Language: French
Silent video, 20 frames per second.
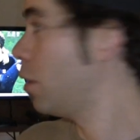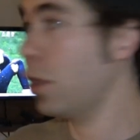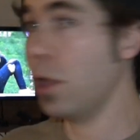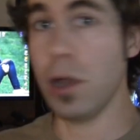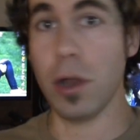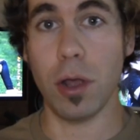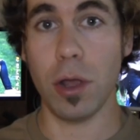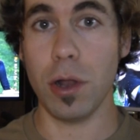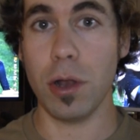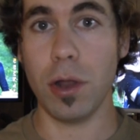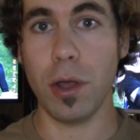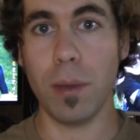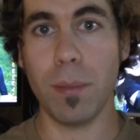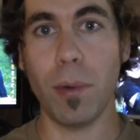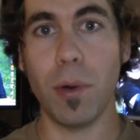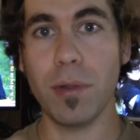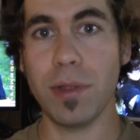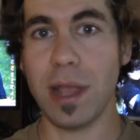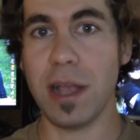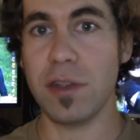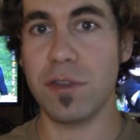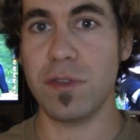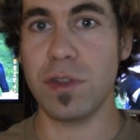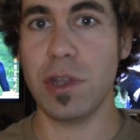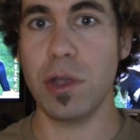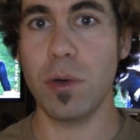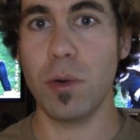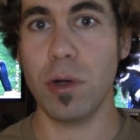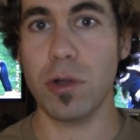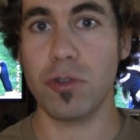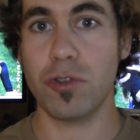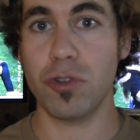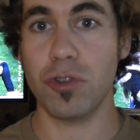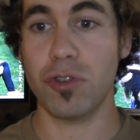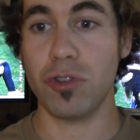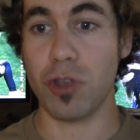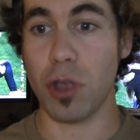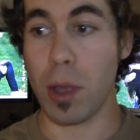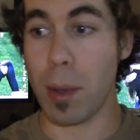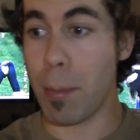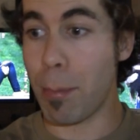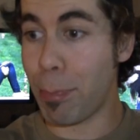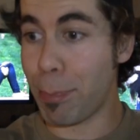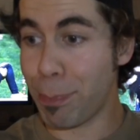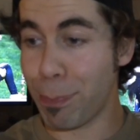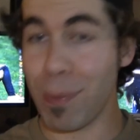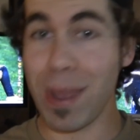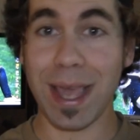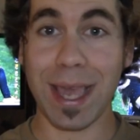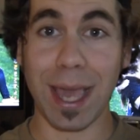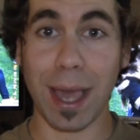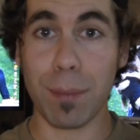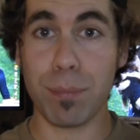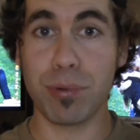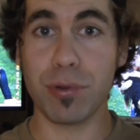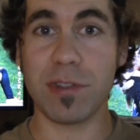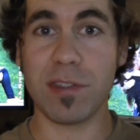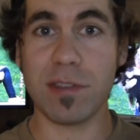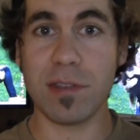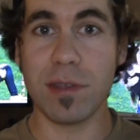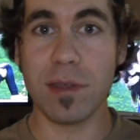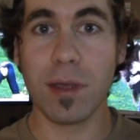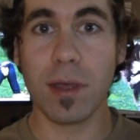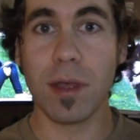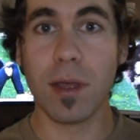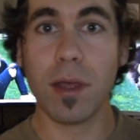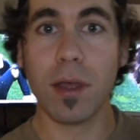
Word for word: le, montage vidéo a juste euh, écrapouti.